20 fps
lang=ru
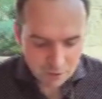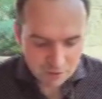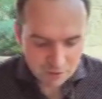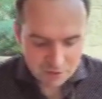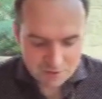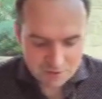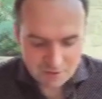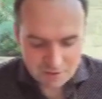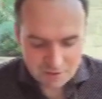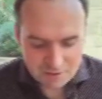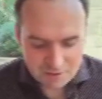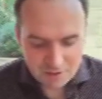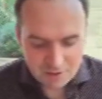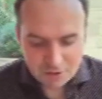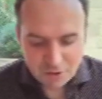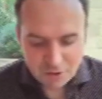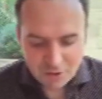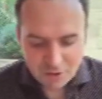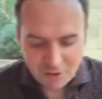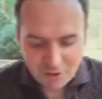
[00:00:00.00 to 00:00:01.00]
он рассказал,
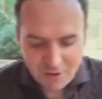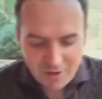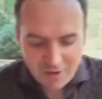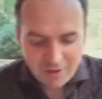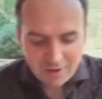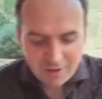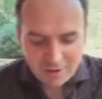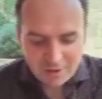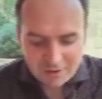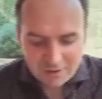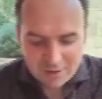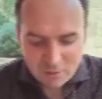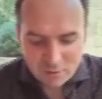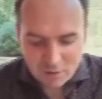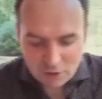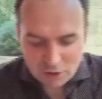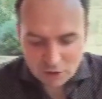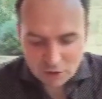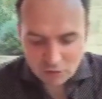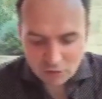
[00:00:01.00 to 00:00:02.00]
что э, не
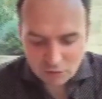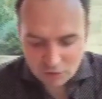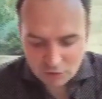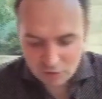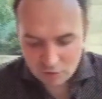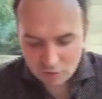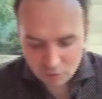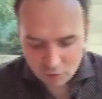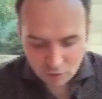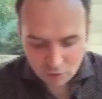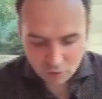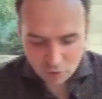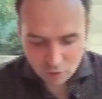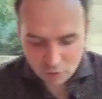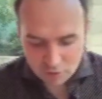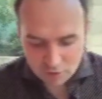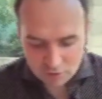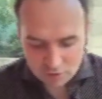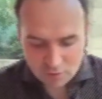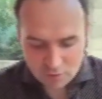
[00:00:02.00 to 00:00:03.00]
спрашивайте его
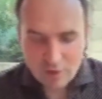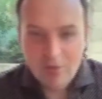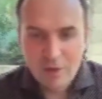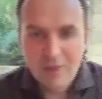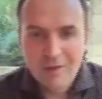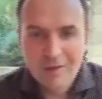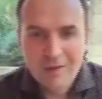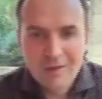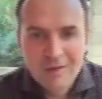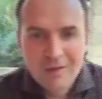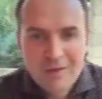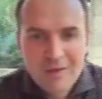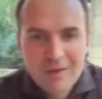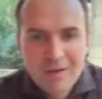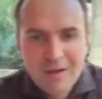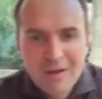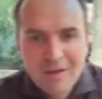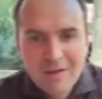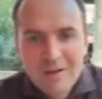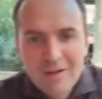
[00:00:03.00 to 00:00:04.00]
о распорядке
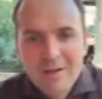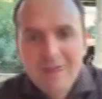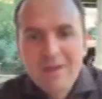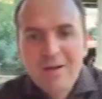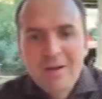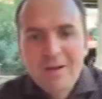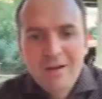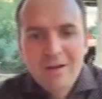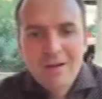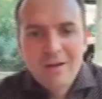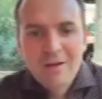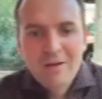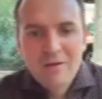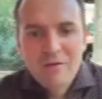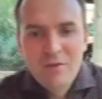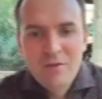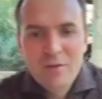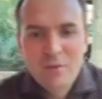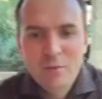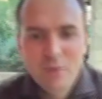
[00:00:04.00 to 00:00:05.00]
дня. А,
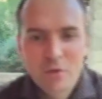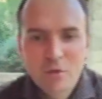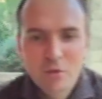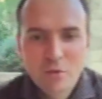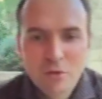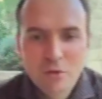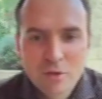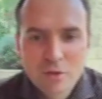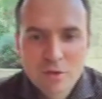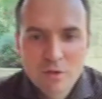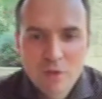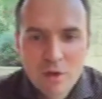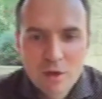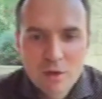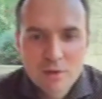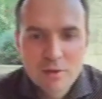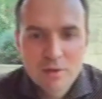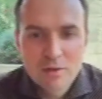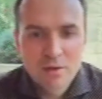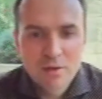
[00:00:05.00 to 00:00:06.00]
видимо, кто-то из
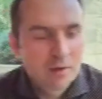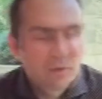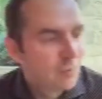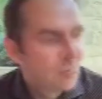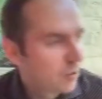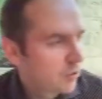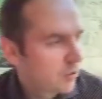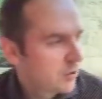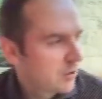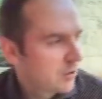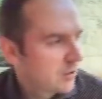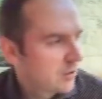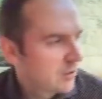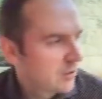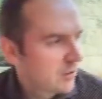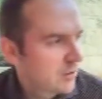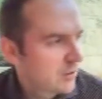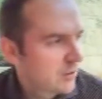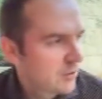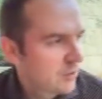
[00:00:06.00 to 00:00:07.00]
вас э, просит
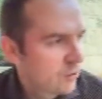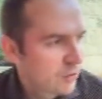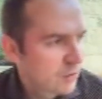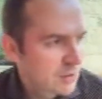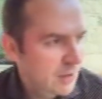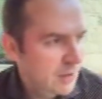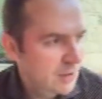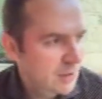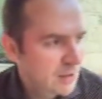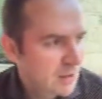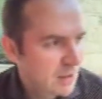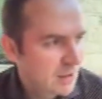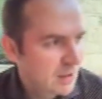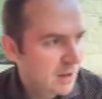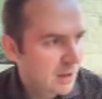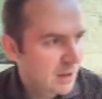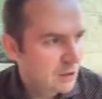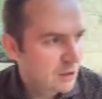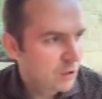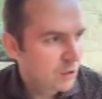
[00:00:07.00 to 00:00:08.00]
э, его рассказать,
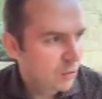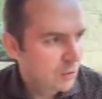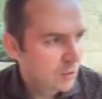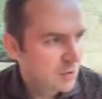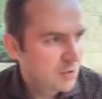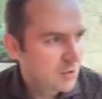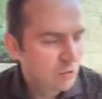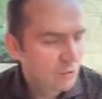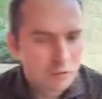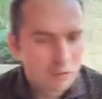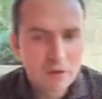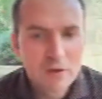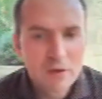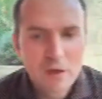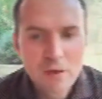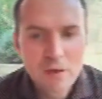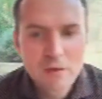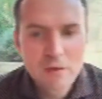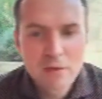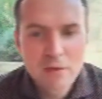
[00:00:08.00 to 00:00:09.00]
как строится его
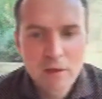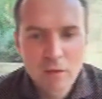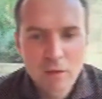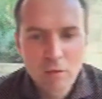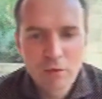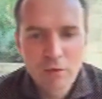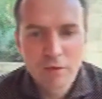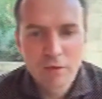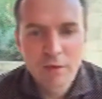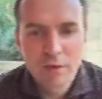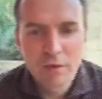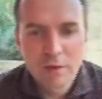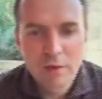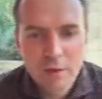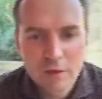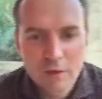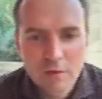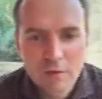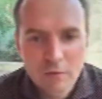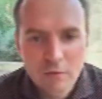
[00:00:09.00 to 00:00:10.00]
день, с кем он
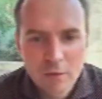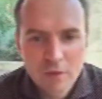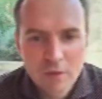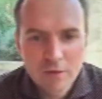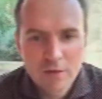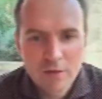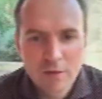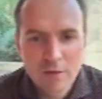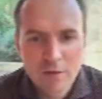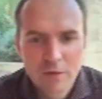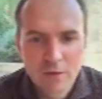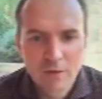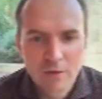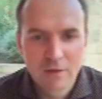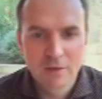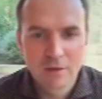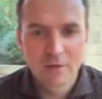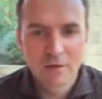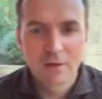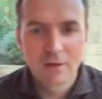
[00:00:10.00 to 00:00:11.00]
сидит вместе.
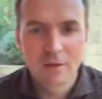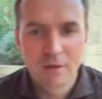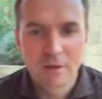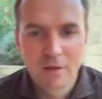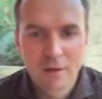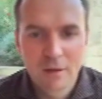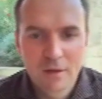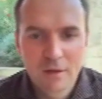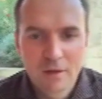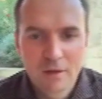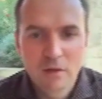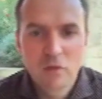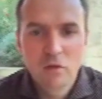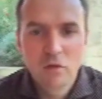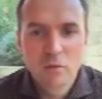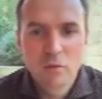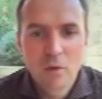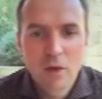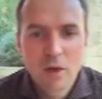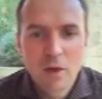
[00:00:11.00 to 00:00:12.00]
Это
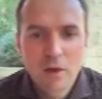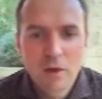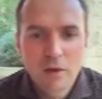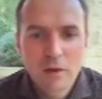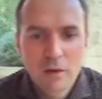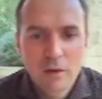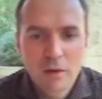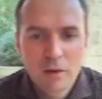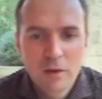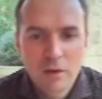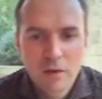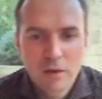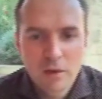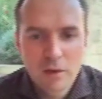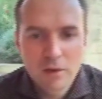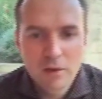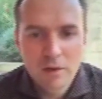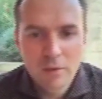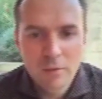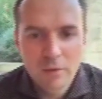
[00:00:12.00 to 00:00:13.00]
тюрьма, и
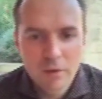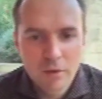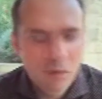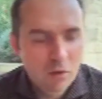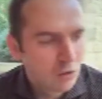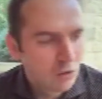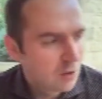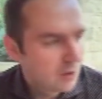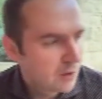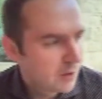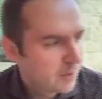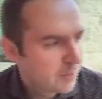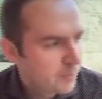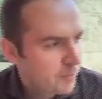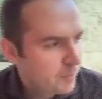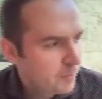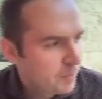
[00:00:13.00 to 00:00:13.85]
есть определенные